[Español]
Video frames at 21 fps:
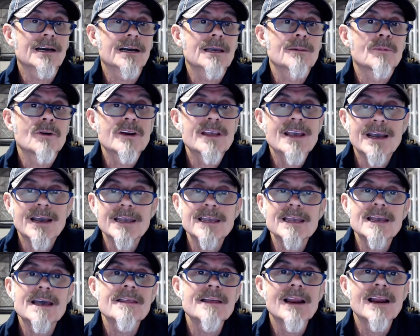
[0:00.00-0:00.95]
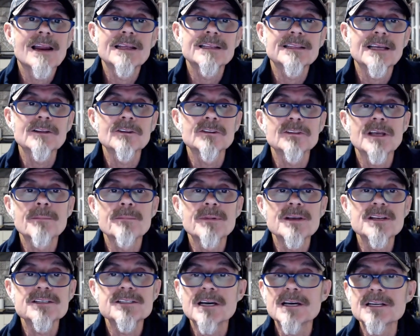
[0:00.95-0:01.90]
que ponía guía del atleta donde
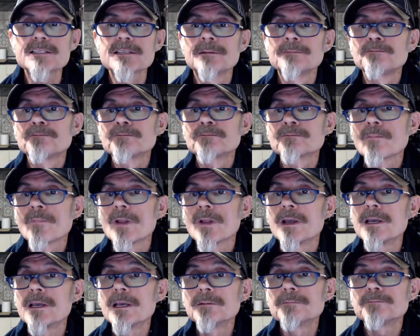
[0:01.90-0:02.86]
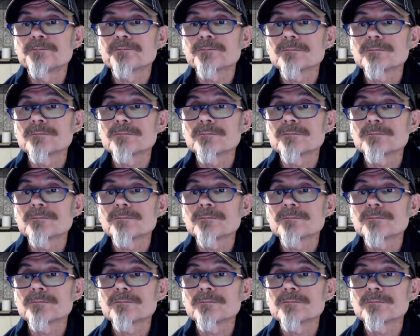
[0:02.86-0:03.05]
pinchas y